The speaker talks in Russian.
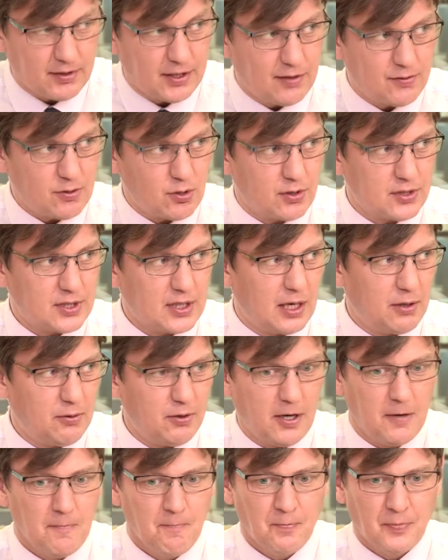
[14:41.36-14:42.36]
и все
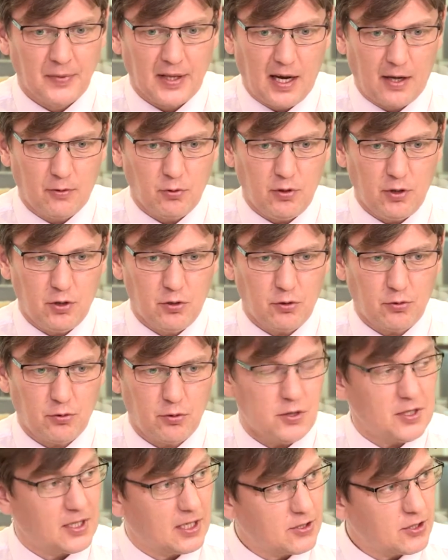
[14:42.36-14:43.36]
остальное, оно идет
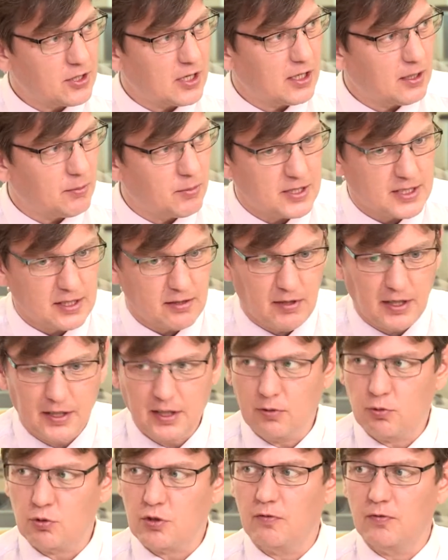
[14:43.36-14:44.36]
точно так же, как
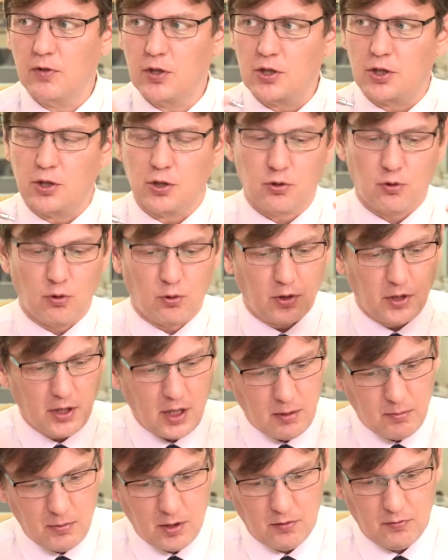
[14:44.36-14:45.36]
образование уже высшей школы. Я
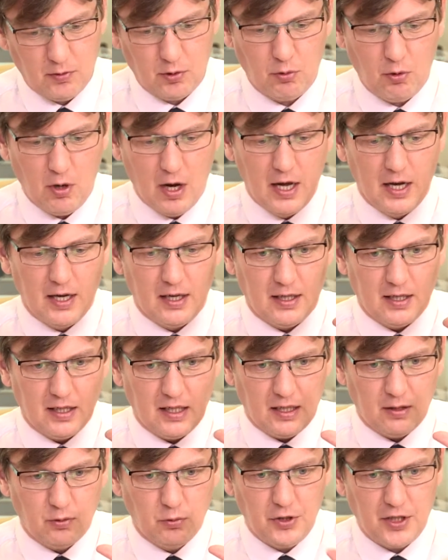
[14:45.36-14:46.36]
имею в виду,
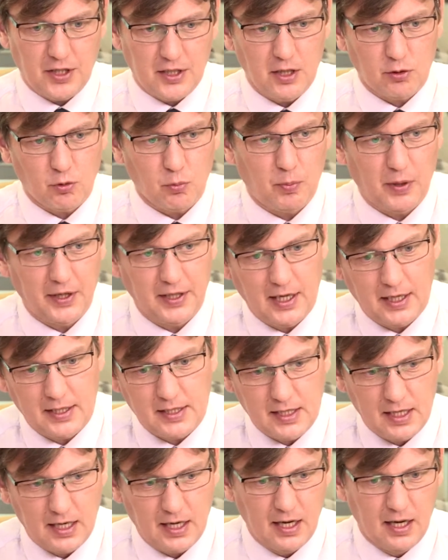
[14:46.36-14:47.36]
э, у них нет
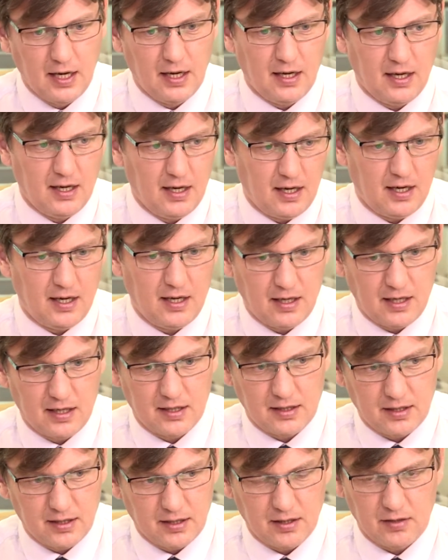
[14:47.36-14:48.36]
понятия
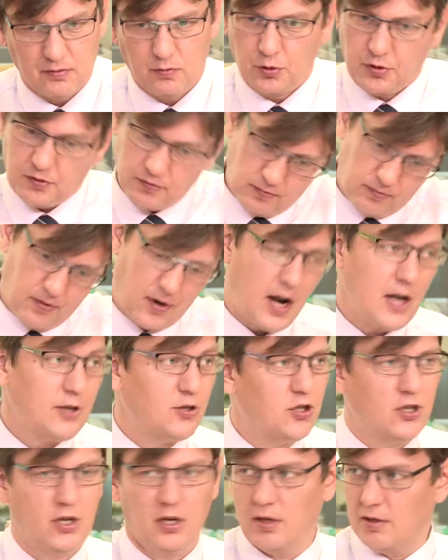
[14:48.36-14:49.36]
э, вот
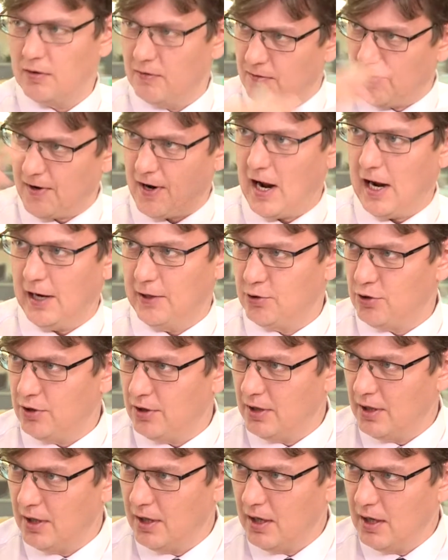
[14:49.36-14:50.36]
врач, врач
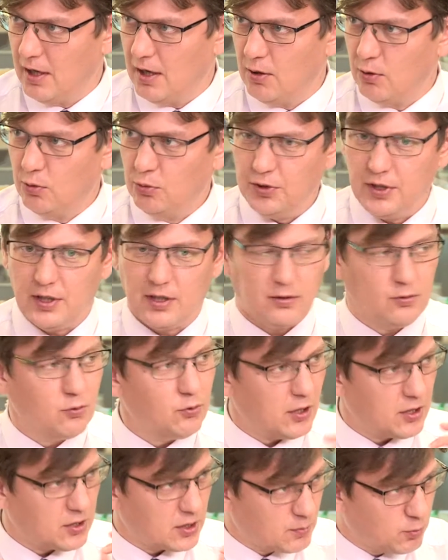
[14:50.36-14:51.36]
у них, ну
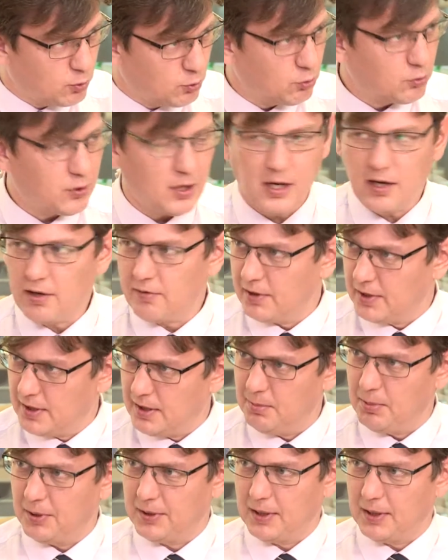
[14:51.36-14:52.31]
я сейчас буду утрировать, типа там